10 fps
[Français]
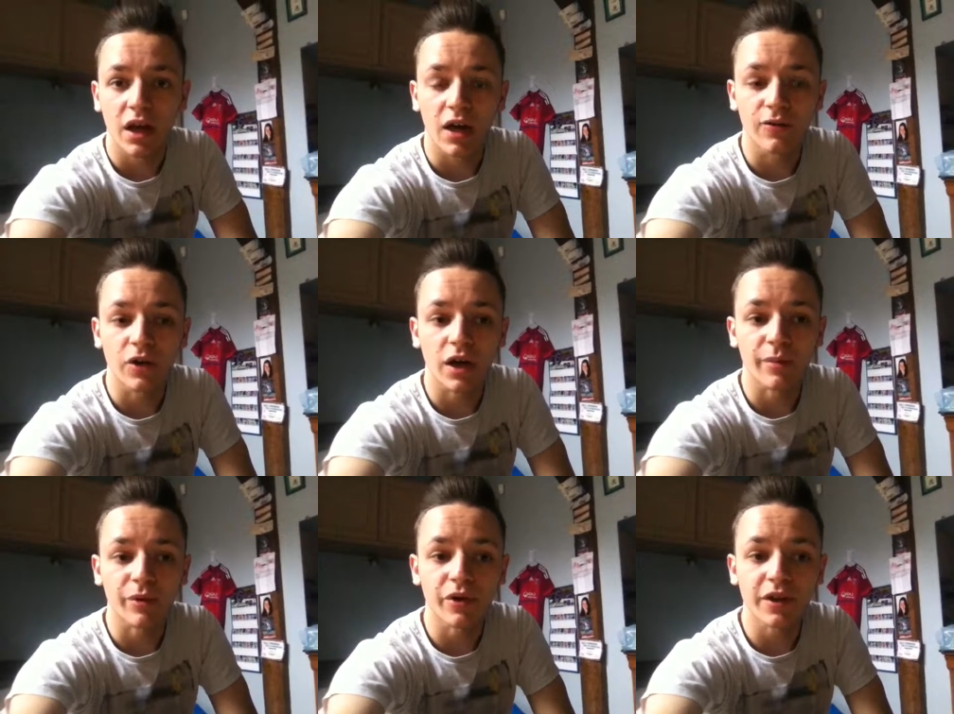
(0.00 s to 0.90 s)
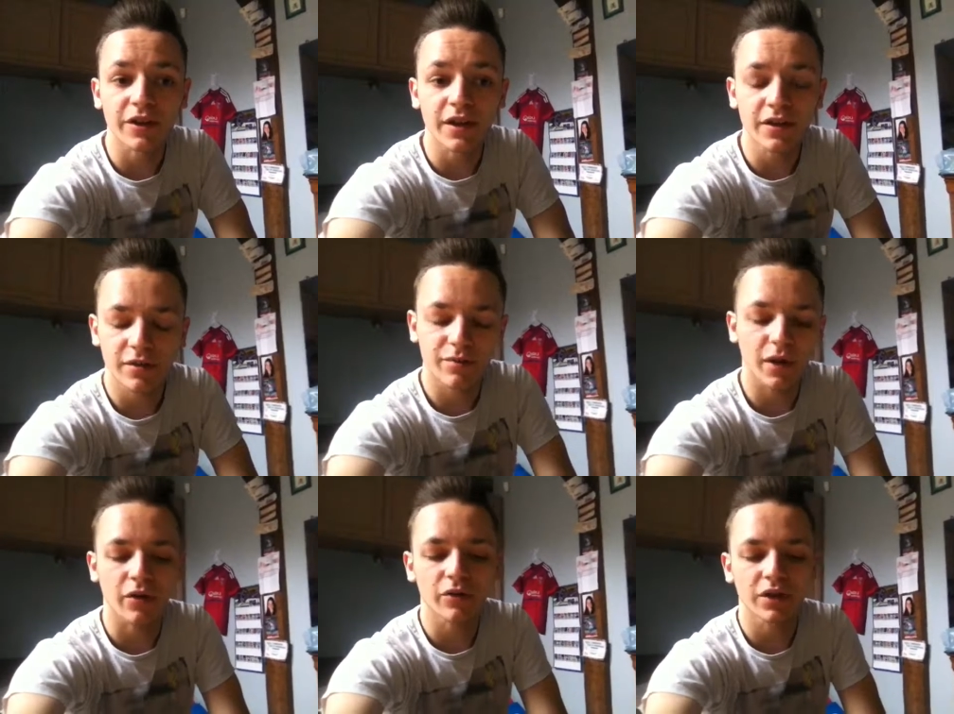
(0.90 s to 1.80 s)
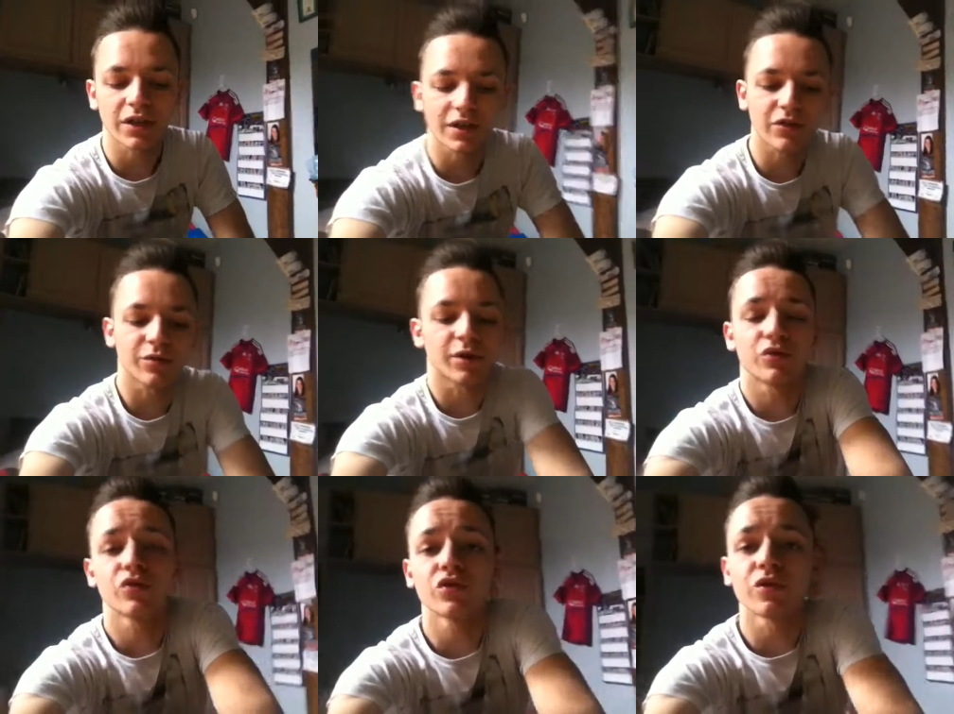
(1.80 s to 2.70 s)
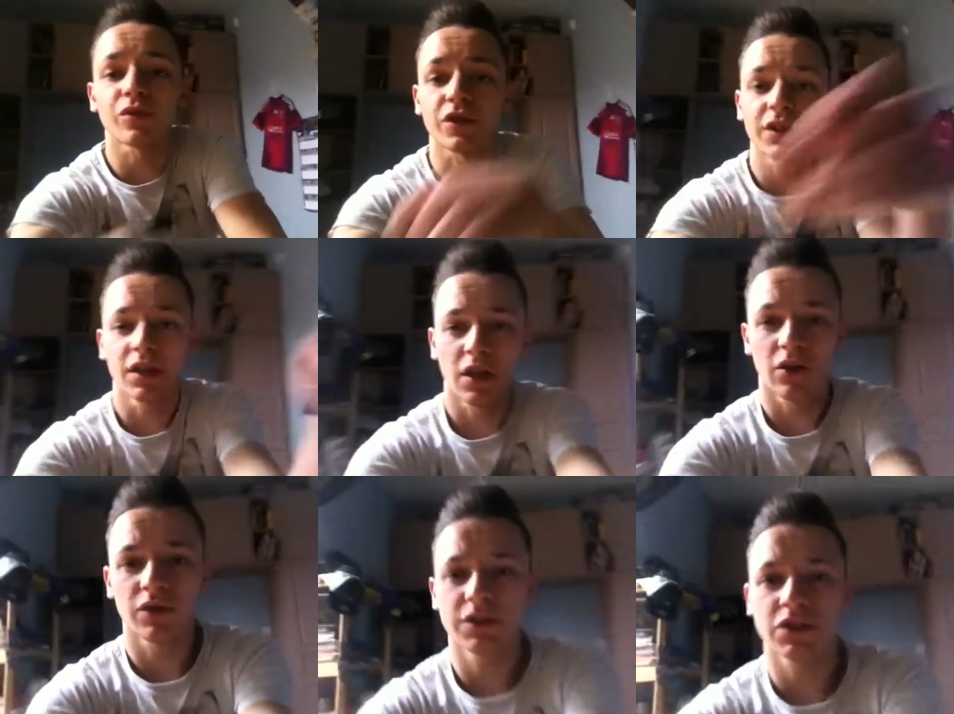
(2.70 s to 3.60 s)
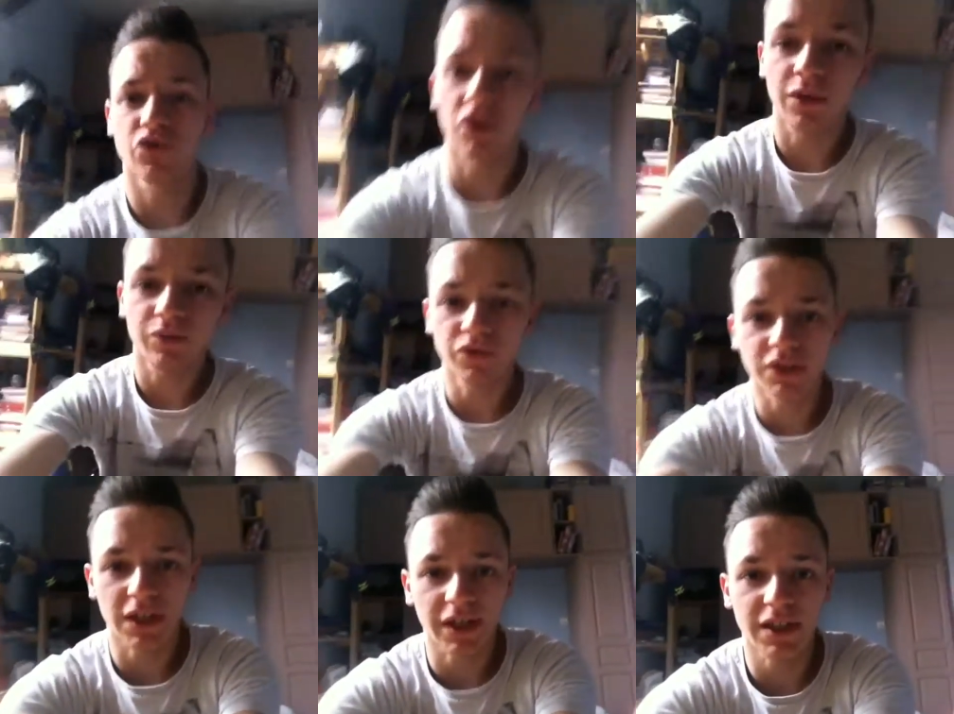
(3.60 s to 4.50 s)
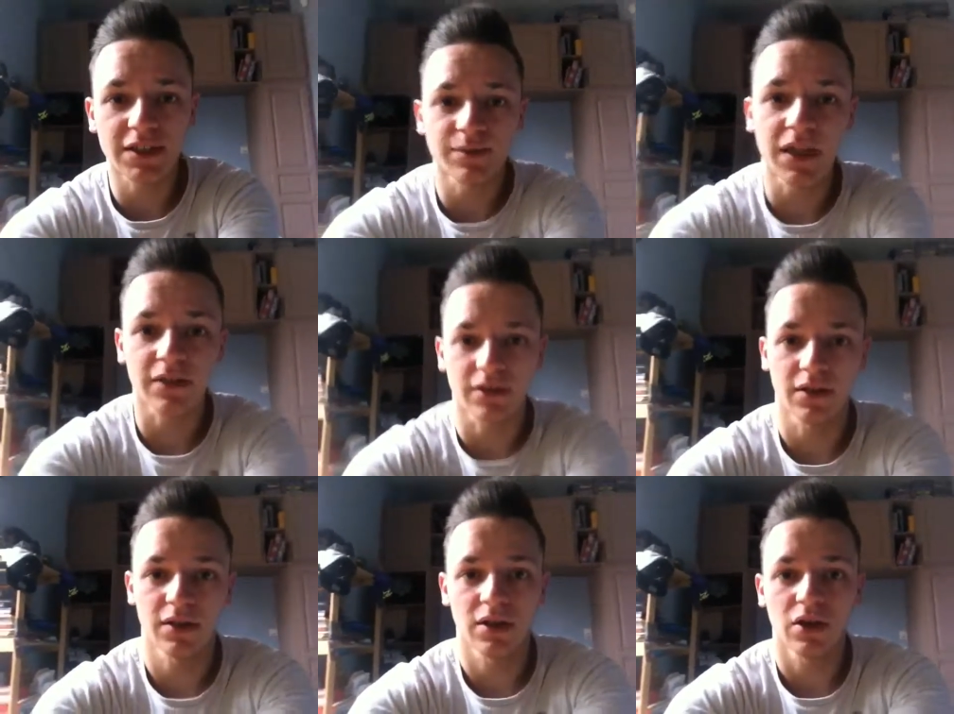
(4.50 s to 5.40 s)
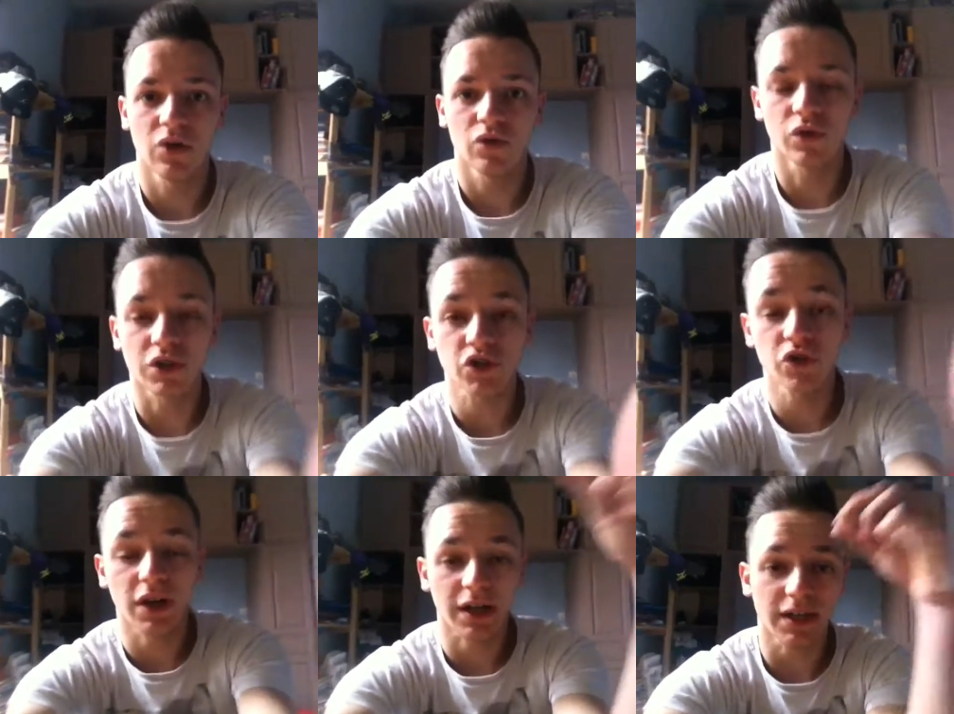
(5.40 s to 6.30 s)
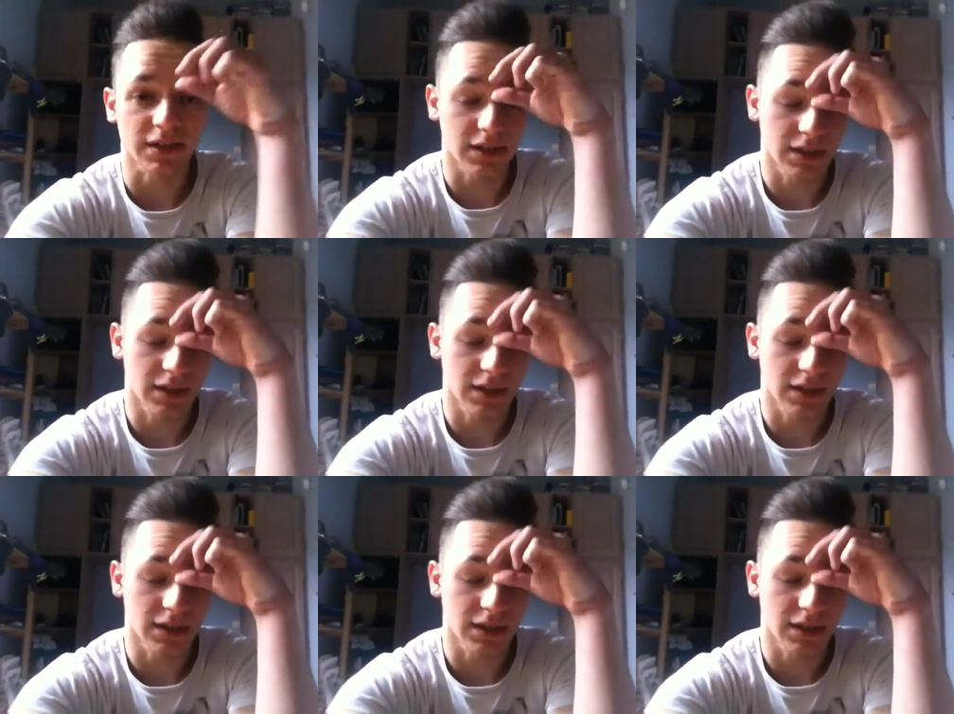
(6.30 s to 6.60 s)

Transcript: À voir. Après en attaque, par contre l'attaque on m'a beaucoup demandé. Ouais si je voyais plus un Griezmann ou un Suarez.